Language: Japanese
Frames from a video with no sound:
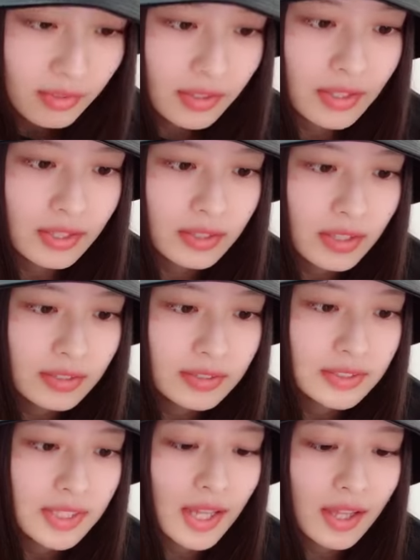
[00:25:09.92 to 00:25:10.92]
てな感
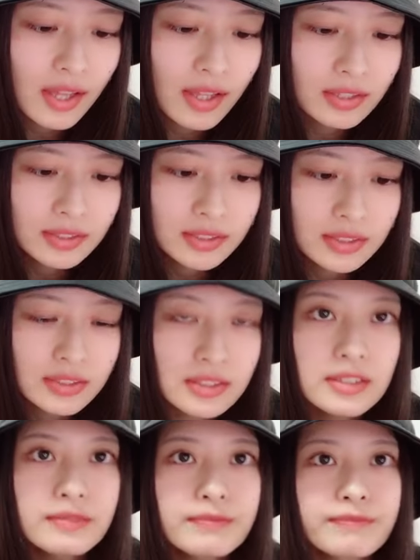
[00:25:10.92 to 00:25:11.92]
じです。
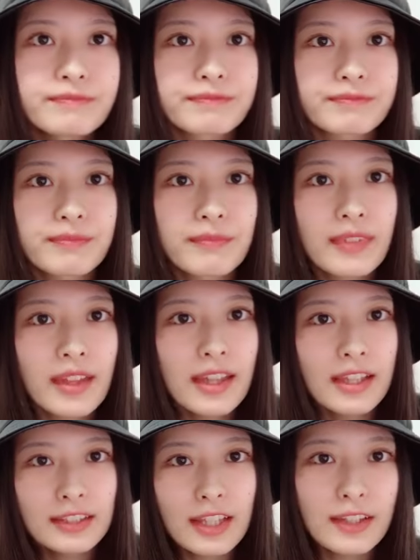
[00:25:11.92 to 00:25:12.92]

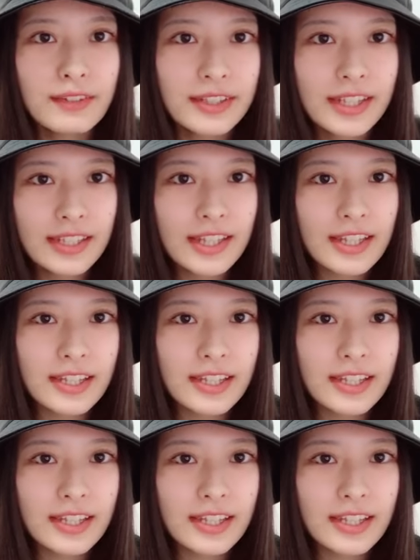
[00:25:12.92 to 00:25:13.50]
というわけで